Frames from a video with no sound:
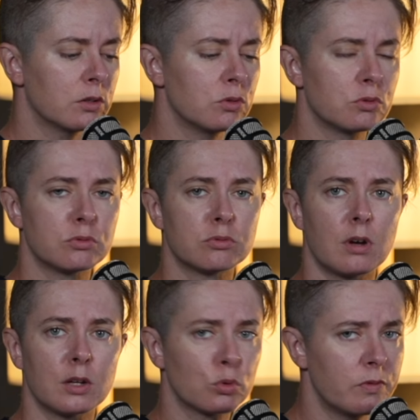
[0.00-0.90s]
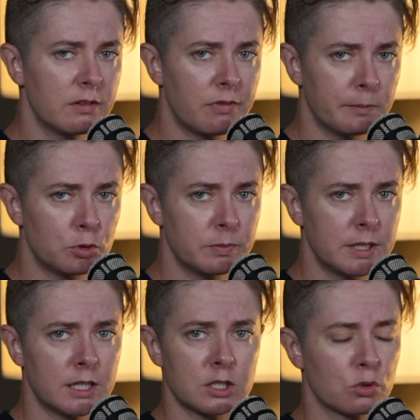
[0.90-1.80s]
que ce soit à trouver une femme de
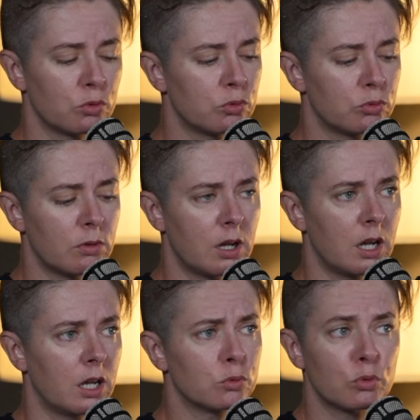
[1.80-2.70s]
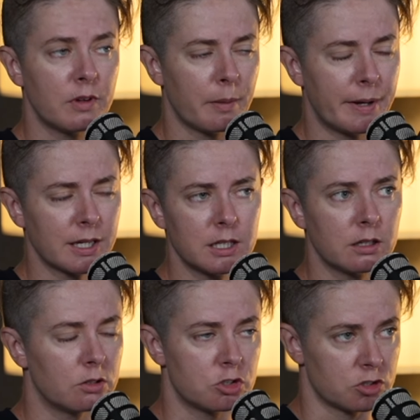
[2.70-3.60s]
ménage, que ce soit à trouver un
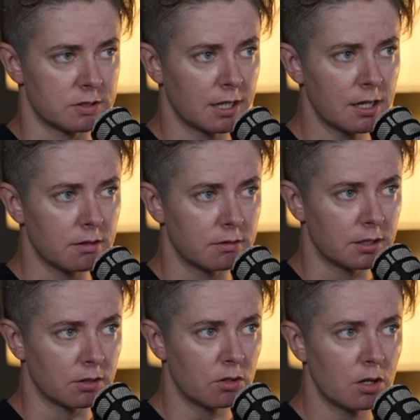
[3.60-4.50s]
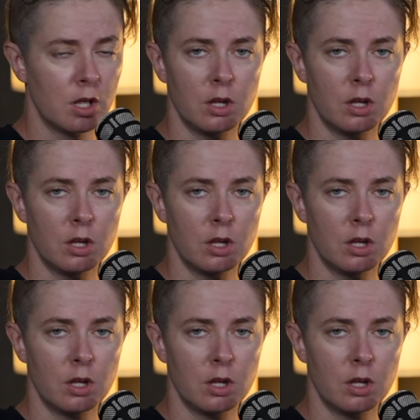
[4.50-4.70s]
parking, j'en sais rien, d'accord